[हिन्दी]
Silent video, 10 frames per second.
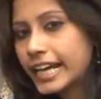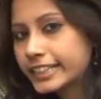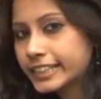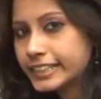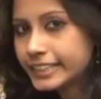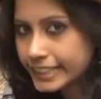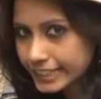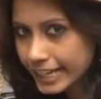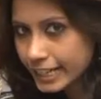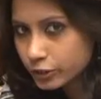हैट की एक
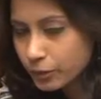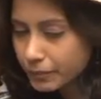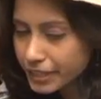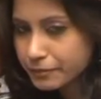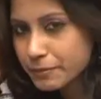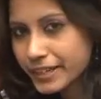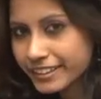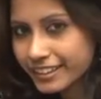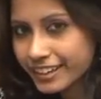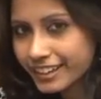हैट तो मैंने भी
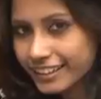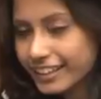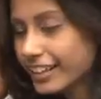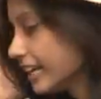पहन रखा है